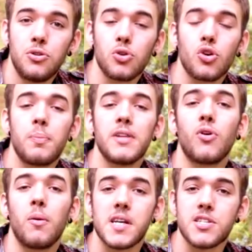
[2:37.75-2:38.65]
d'autres peines
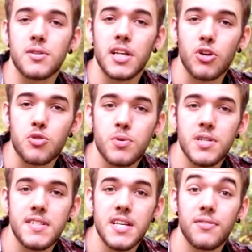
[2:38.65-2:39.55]
vont remplacer le tatouage
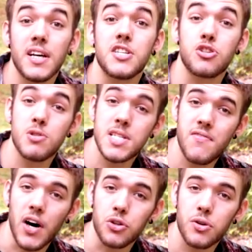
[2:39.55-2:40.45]
punitif et
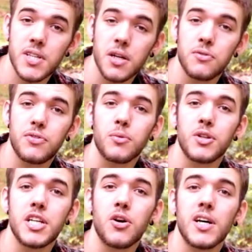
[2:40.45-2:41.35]
celui-ci va redevenir une forme
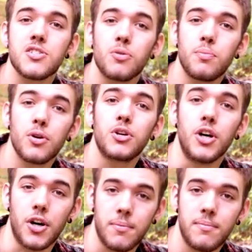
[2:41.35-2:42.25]
de décoration pour le
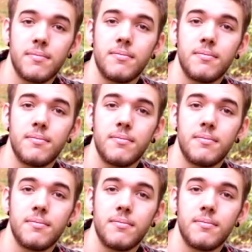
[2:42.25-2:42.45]
corps.